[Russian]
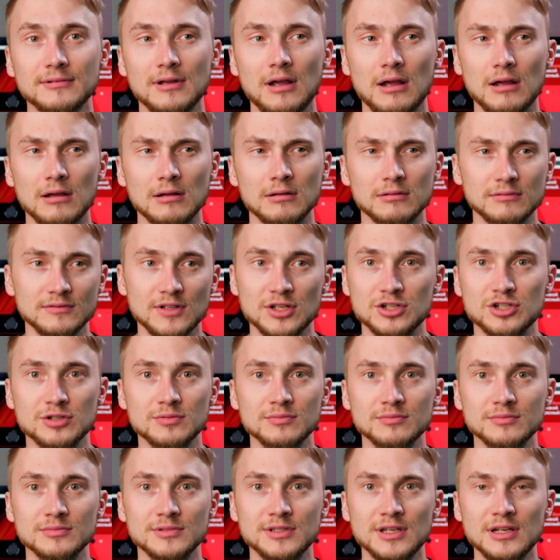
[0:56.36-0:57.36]
а в
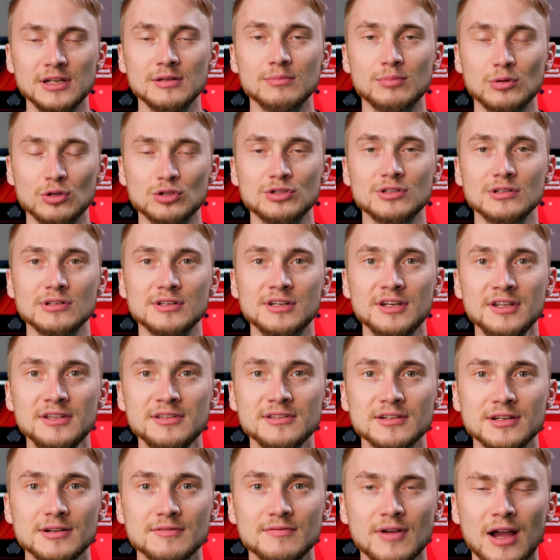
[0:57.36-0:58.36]
нашем деле просто
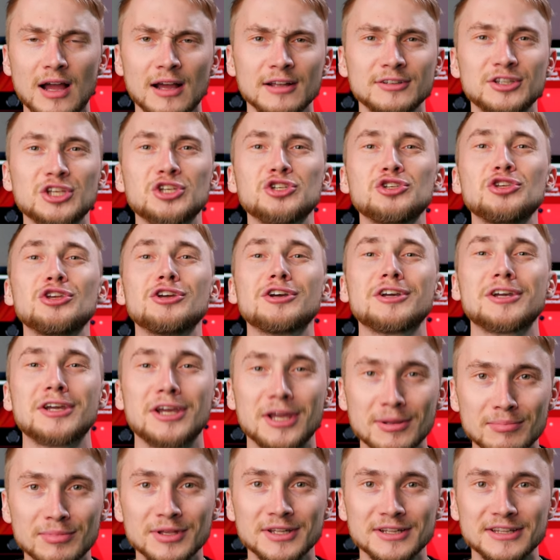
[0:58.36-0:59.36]
критиков, а точнее
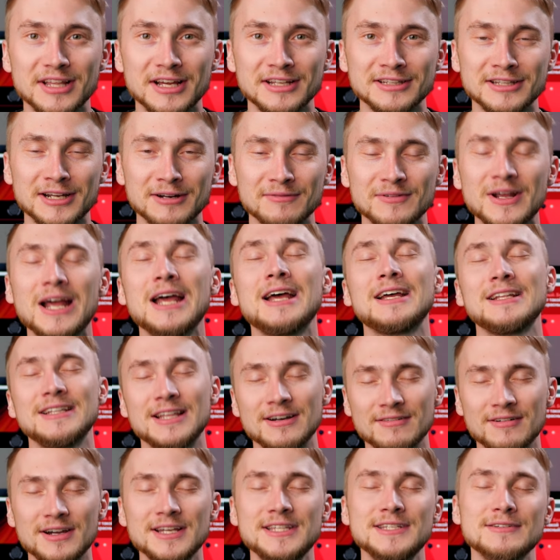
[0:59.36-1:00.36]
комментаторов.
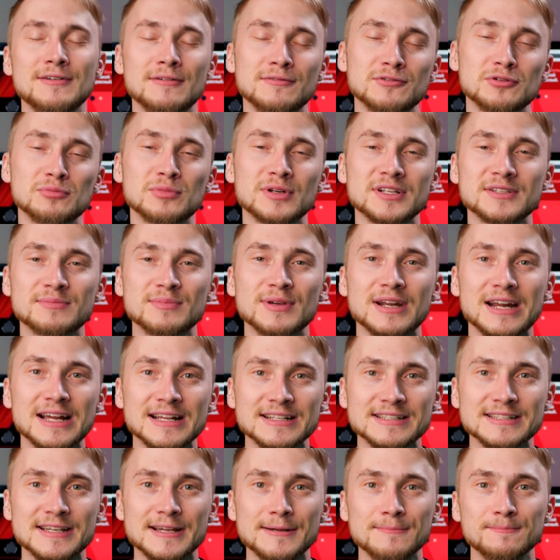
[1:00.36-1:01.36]
Давайте во всем
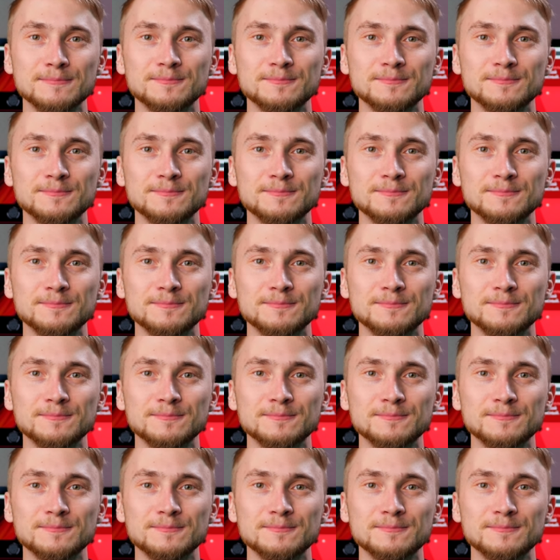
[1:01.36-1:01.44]
разбираться.